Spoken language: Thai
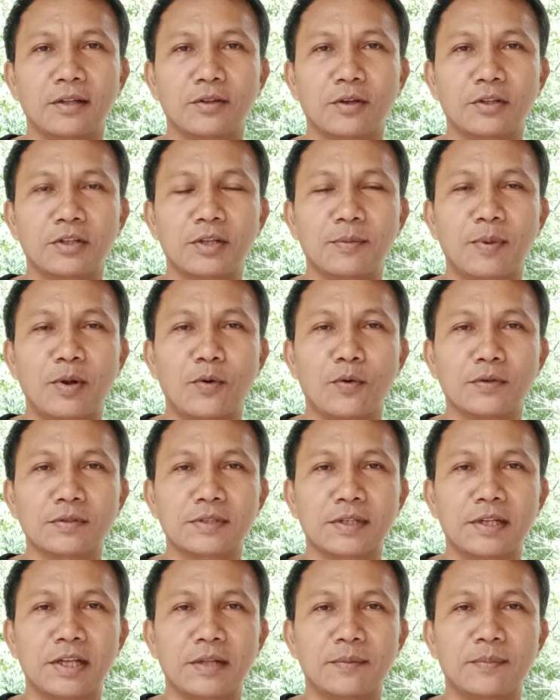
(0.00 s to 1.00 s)
ตอนที่พระอง
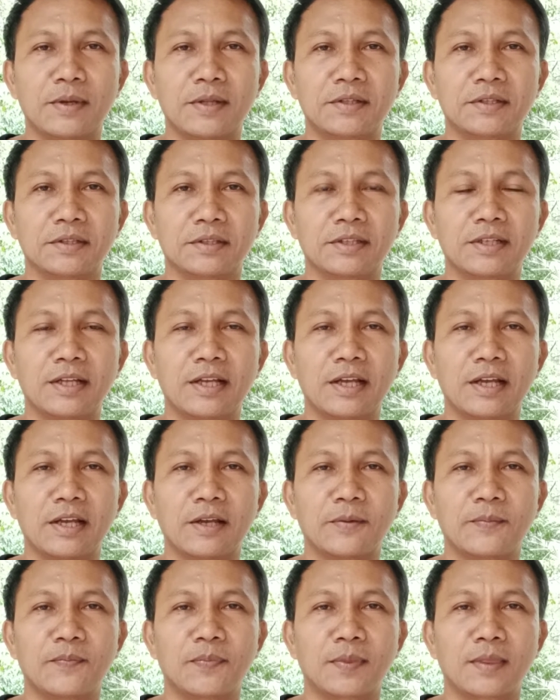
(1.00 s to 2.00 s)
ค์เสด็จไปถึงเนี่ย
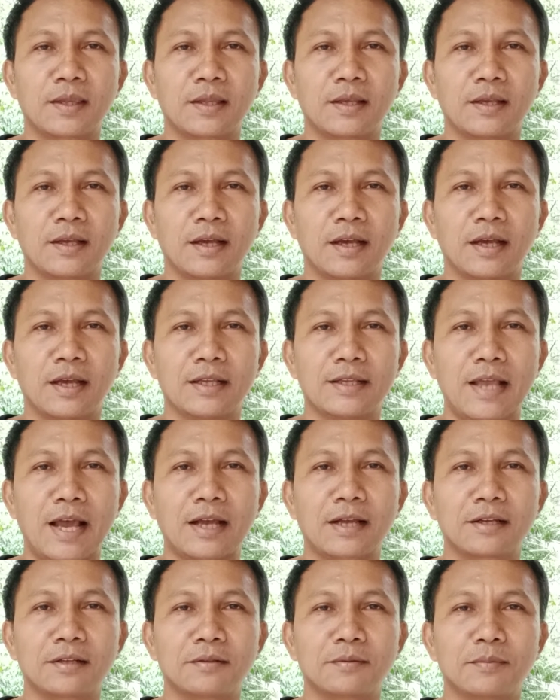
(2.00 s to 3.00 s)
ยั
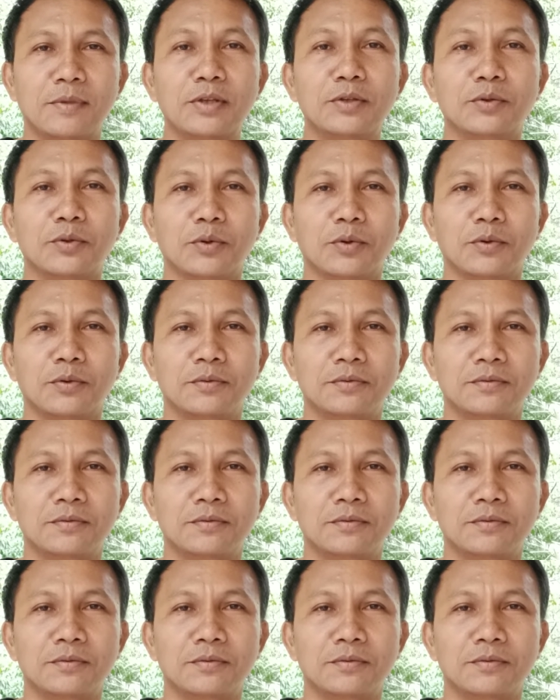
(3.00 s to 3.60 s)
กษ์ไม่อยู่